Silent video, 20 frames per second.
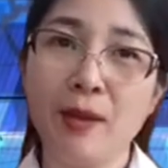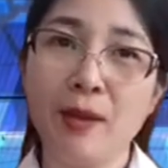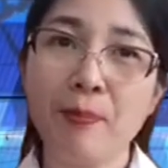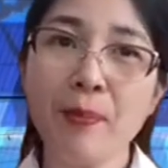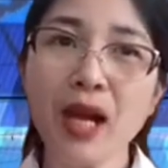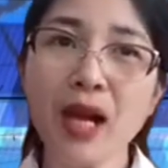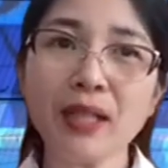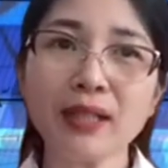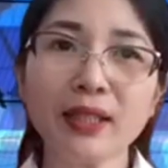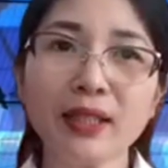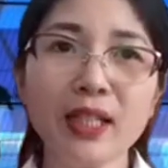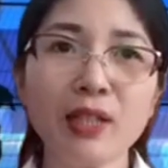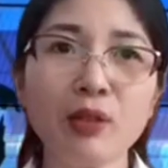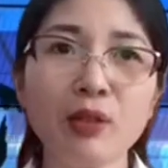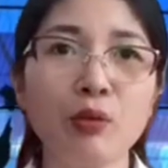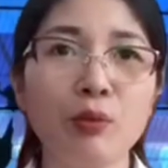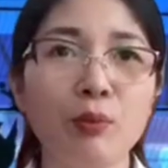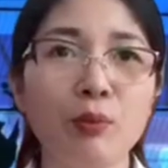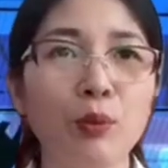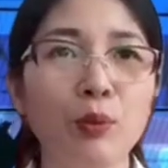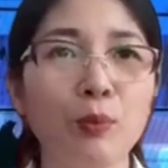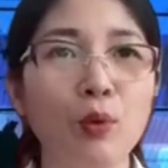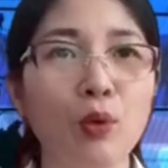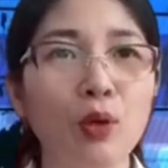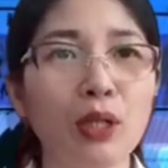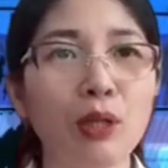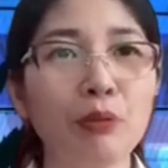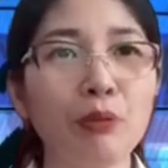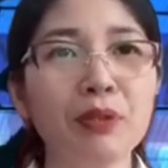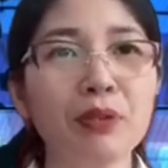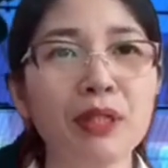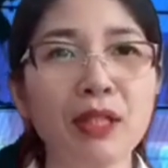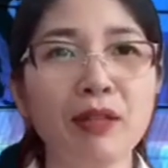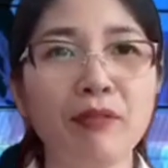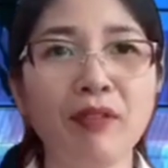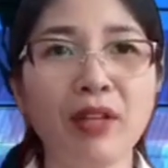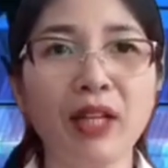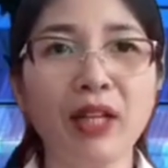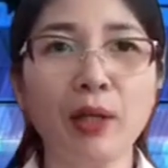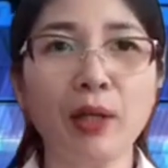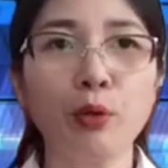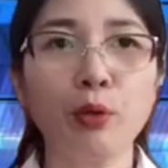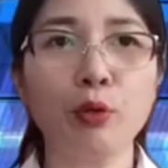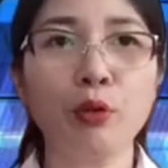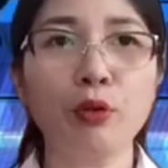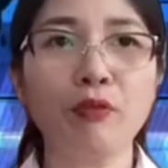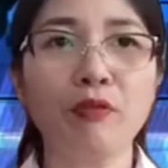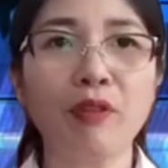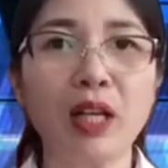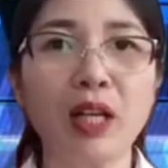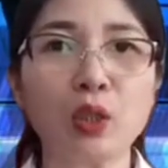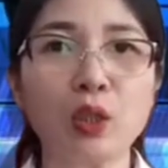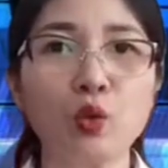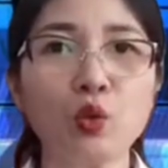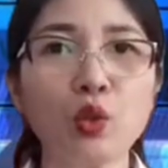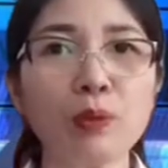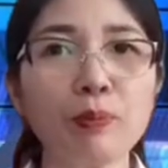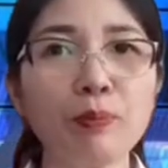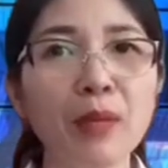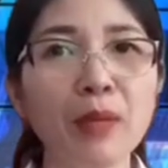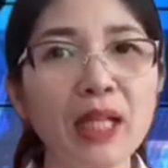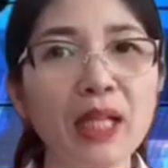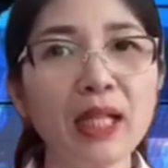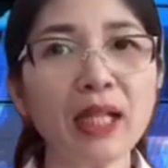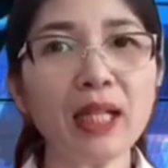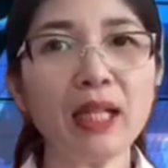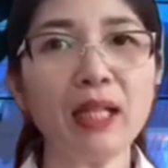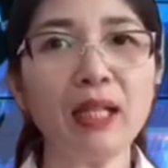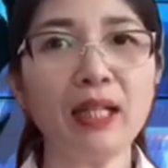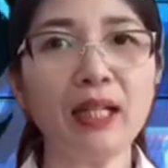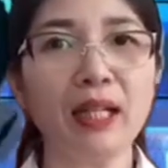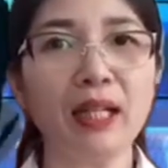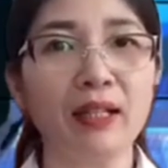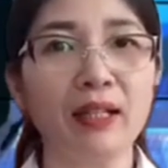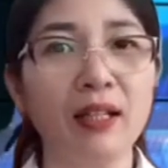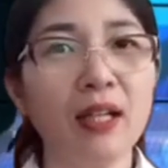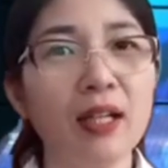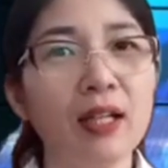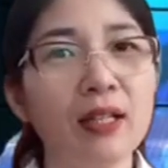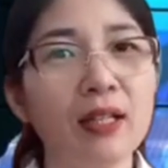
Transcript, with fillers: mang theo một bộ cồng chiêng về Hà Nội và suốt mấy ngày liền